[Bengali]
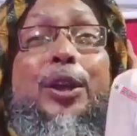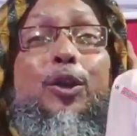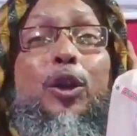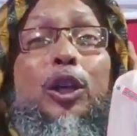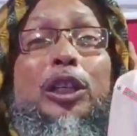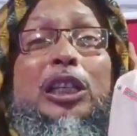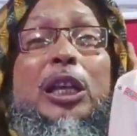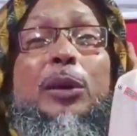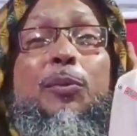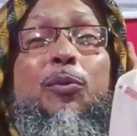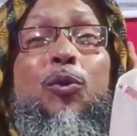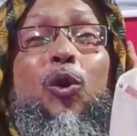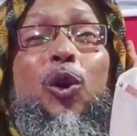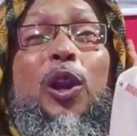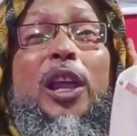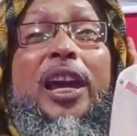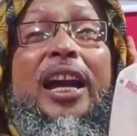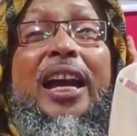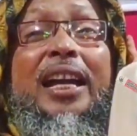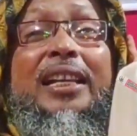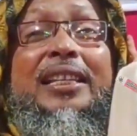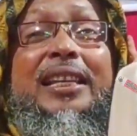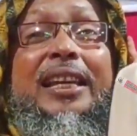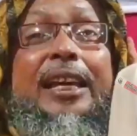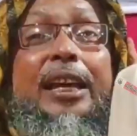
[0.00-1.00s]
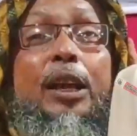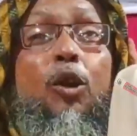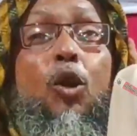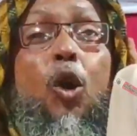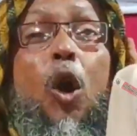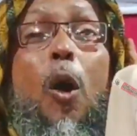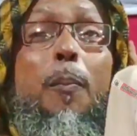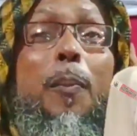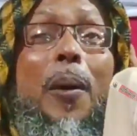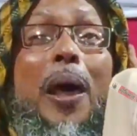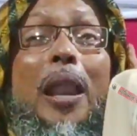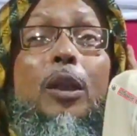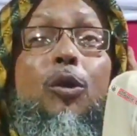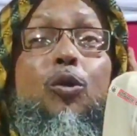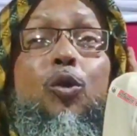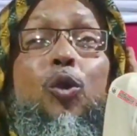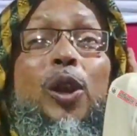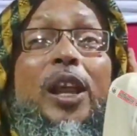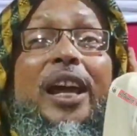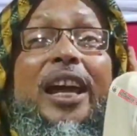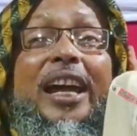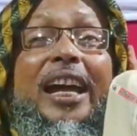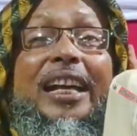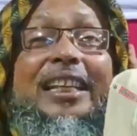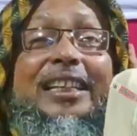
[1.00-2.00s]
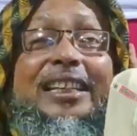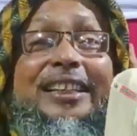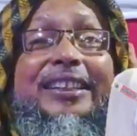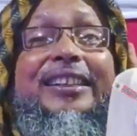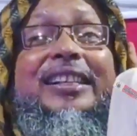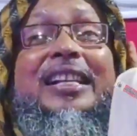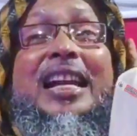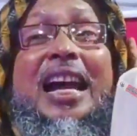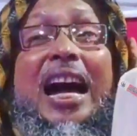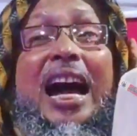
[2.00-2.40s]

নসিব খুলে গেছে কপাল খুলে গেছে